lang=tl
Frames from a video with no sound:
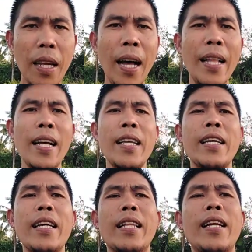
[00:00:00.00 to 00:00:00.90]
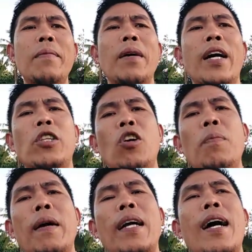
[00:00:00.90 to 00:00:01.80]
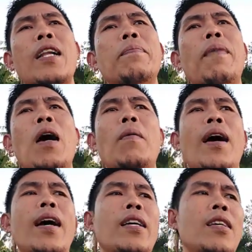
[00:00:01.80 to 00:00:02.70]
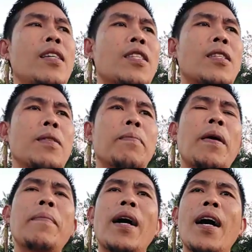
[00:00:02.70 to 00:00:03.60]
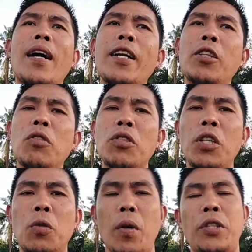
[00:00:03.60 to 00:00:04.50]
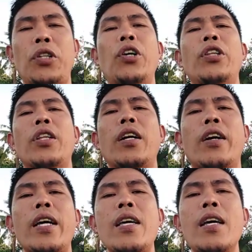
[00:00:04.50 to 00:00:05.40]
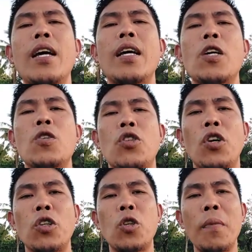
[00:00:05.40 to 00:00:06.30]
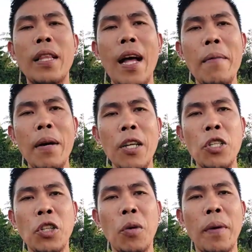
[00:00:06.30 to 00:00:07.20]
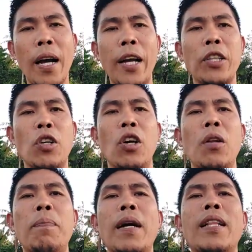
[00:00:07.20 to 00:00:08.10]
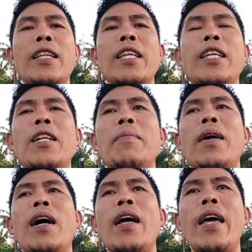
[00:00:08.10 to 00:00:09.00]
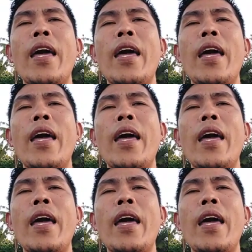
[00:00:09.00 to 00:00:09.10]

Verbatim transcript: uh, nakikita yung mga idol pagkalimbawa is may mga ganitong sitwasyon. Okay? So, tumatama kasi to mga idol pagdating ng mga